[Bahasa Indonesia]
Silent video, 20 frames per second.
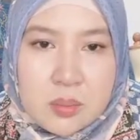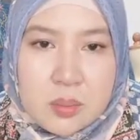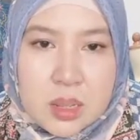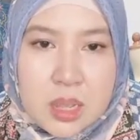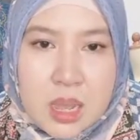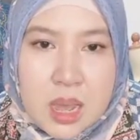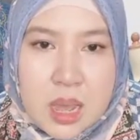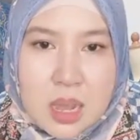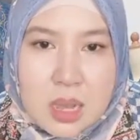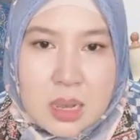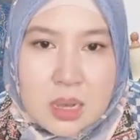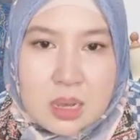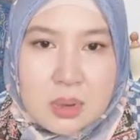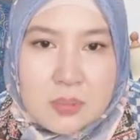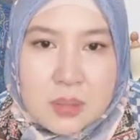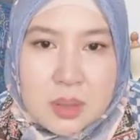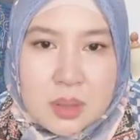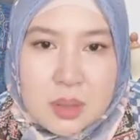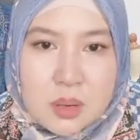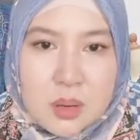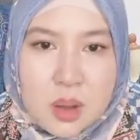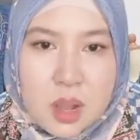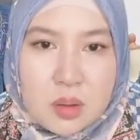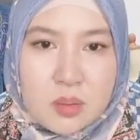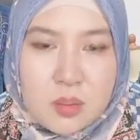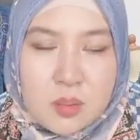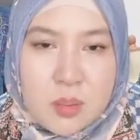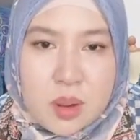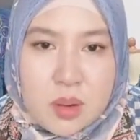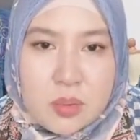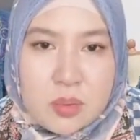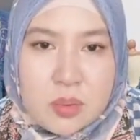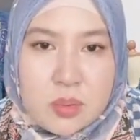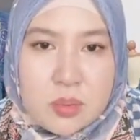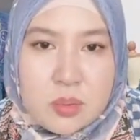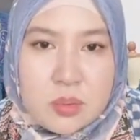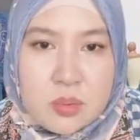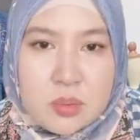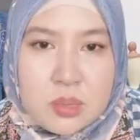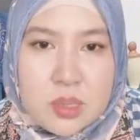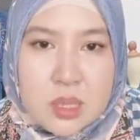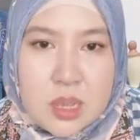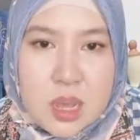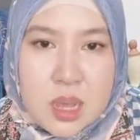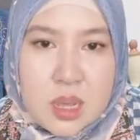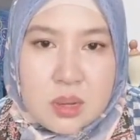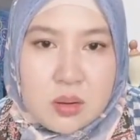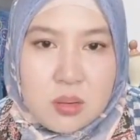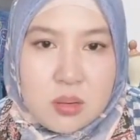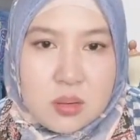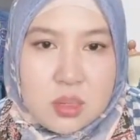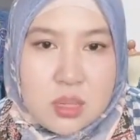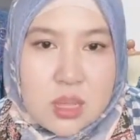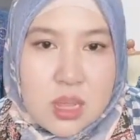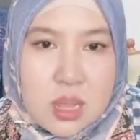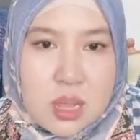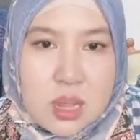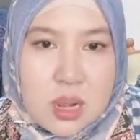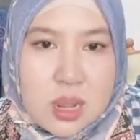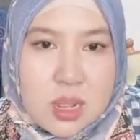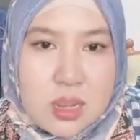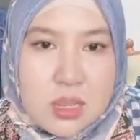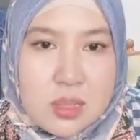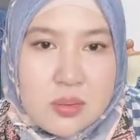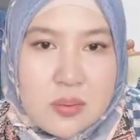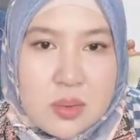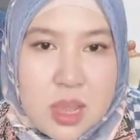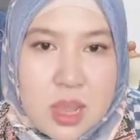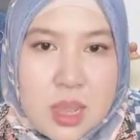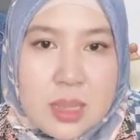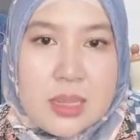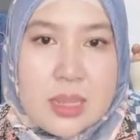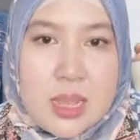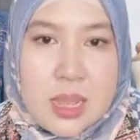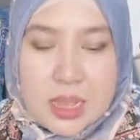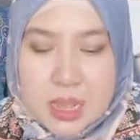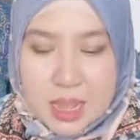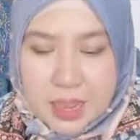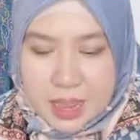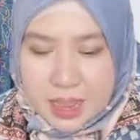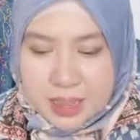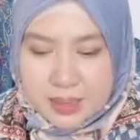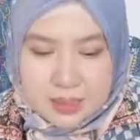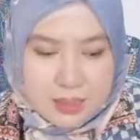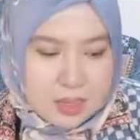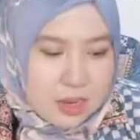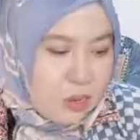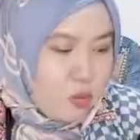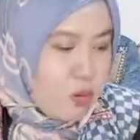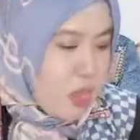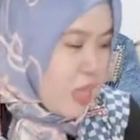WA ke bio aku mau ya roknya lagi WA iya ya Kak Esther